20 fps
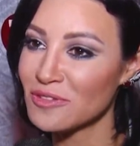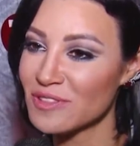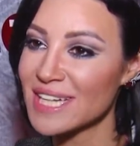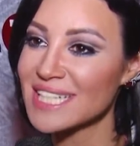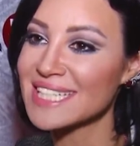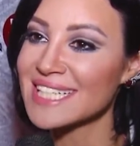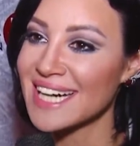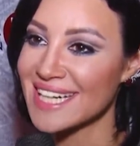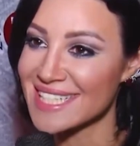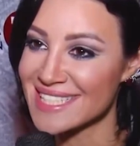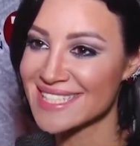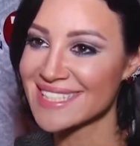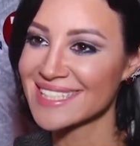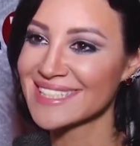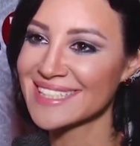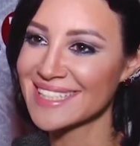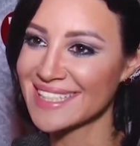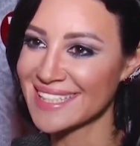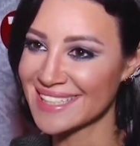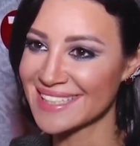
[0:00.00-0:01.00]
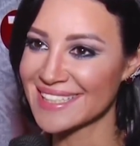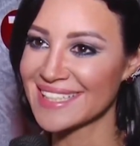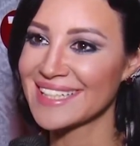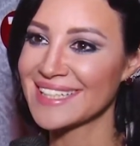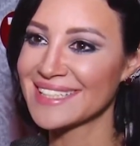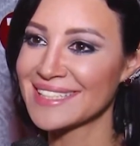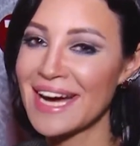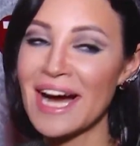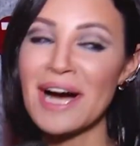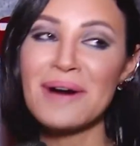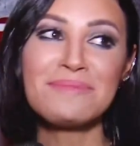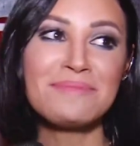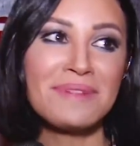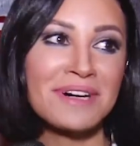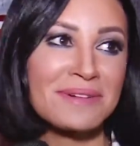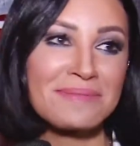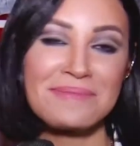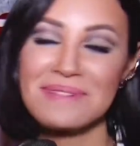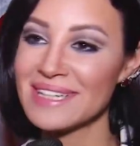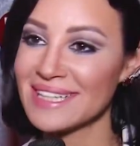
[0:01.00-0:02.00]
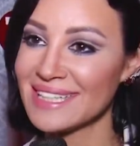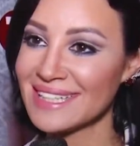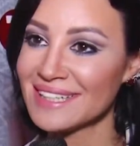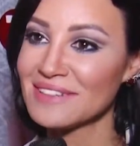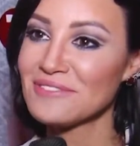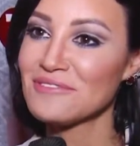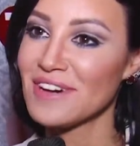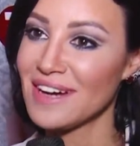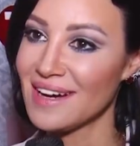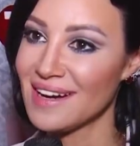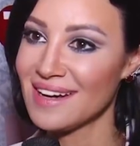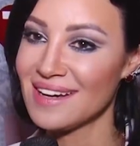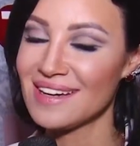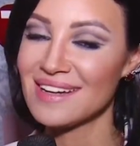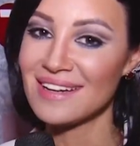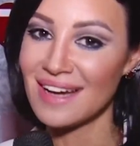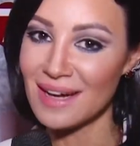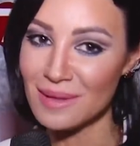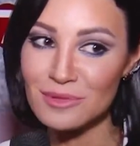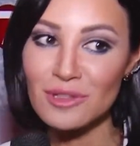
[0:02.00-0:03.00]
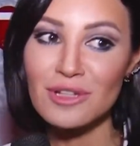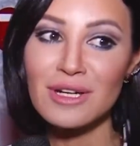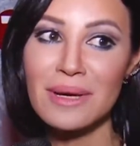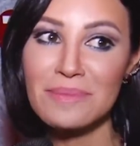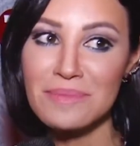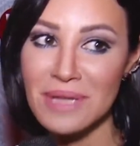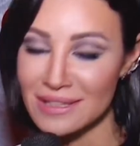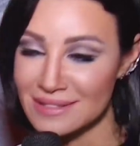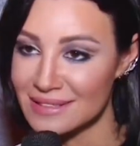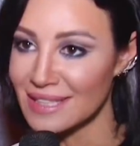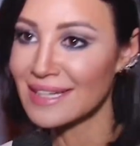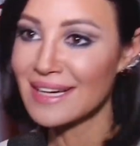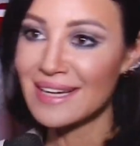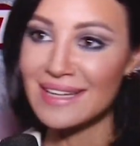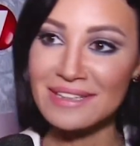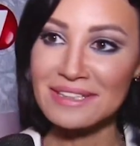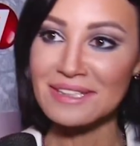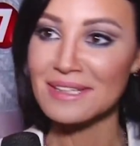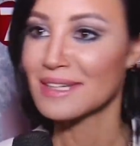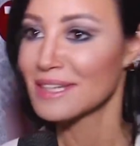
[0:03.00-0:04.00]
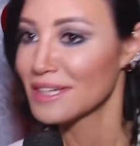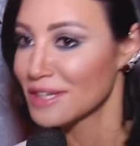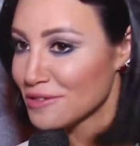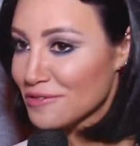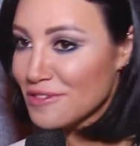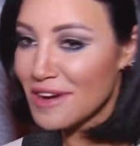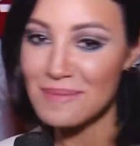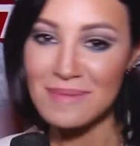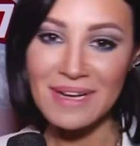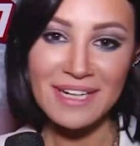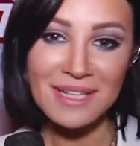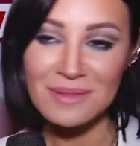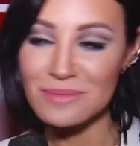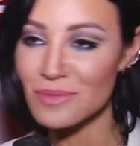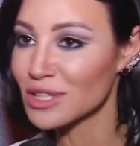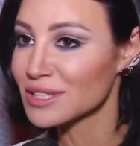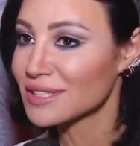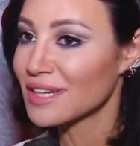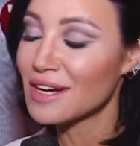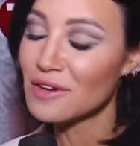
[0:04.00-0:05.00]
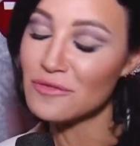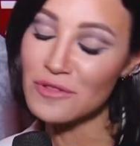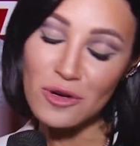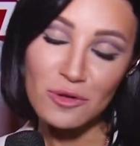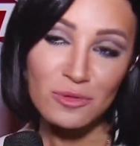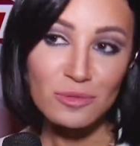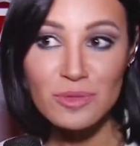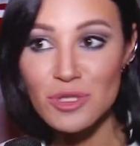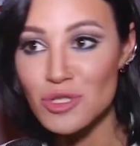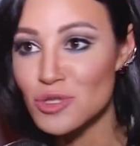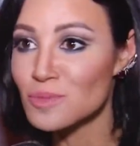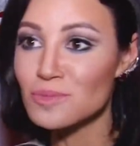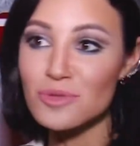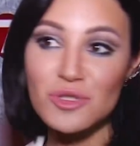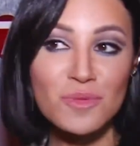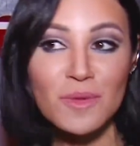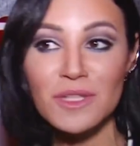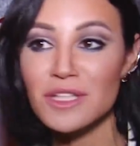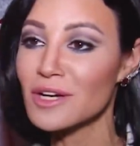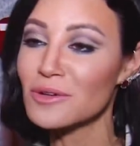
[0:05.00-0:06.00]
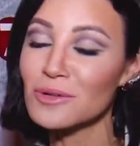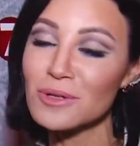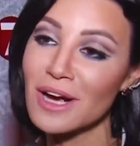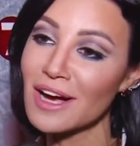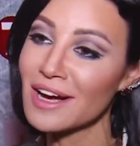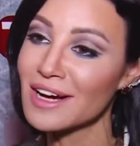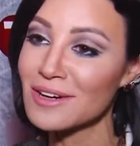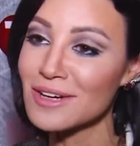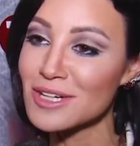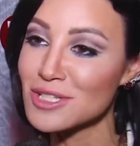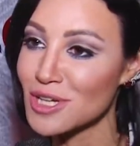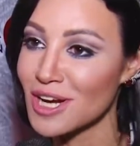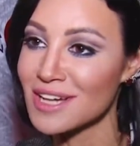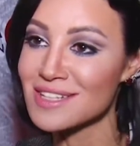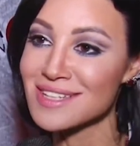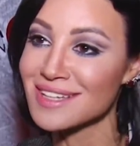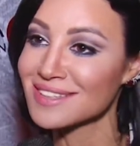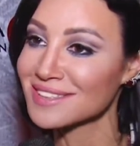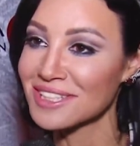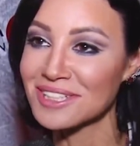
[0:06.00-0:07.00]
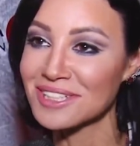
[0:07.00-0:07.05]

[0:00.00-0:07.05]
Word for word: فني عايزين نعبر بيه فالحمد لله بيتجه في اماكن مختلفه ومش مش بالضروره حاجه وحشه عسى ان